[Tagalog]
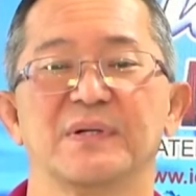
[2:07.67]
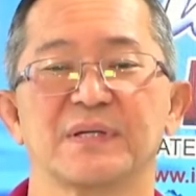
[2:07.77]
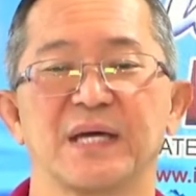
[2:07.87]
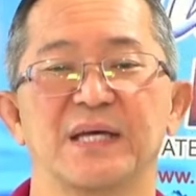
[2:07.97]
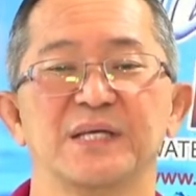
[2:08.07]

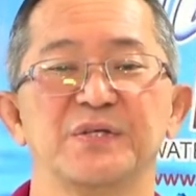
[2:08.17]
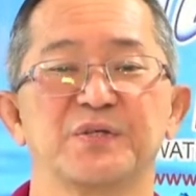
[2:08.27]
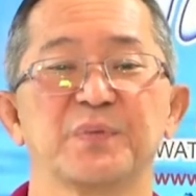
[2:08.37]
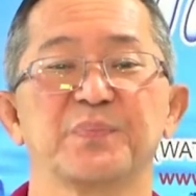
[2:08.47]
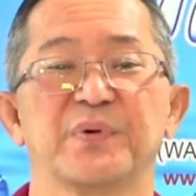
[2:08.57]
Okay? In
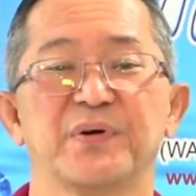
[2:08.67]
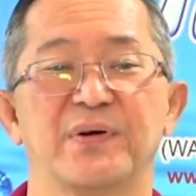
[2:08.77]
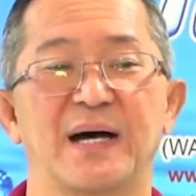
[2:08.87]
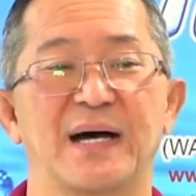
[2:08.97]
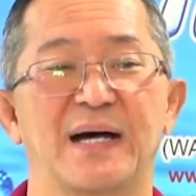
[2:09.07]
short
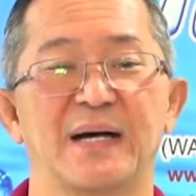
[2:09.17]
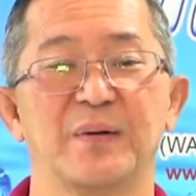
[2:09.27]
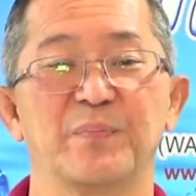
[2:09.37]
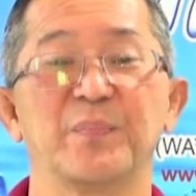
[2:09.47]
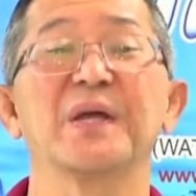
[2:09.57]
po, uh,
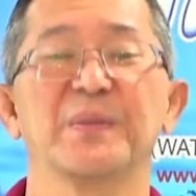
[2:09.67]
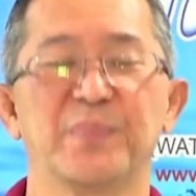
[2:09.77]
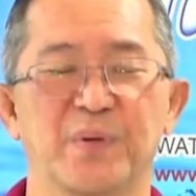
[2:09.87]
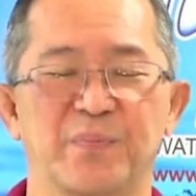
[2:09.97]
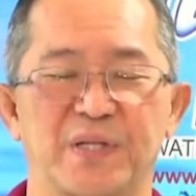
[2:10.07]
pwede
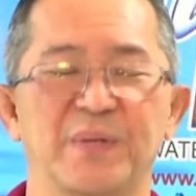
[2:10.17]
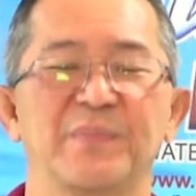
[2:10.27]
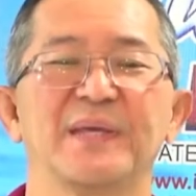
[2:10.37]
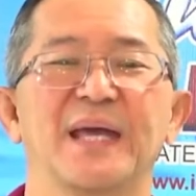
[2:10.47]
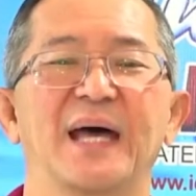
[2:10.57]
po, pwede
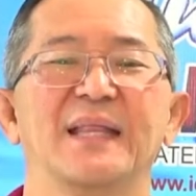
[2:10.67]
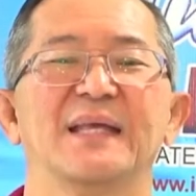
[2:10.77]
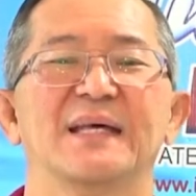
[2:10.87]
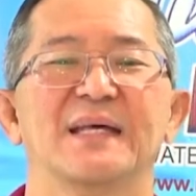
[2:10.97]
bigyan